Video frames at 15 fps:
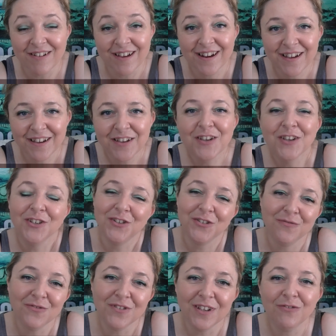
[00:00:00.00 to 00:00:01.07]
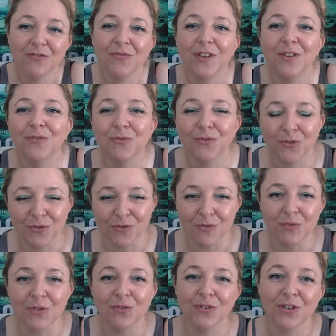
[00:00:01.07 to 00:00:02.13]
voilà, je vous laisse, je vous fais à tous de
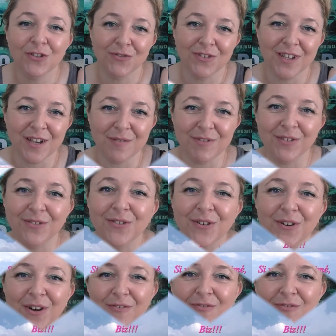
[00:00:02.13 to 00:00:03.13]
gros bisous et je vous dis à bientôt. Au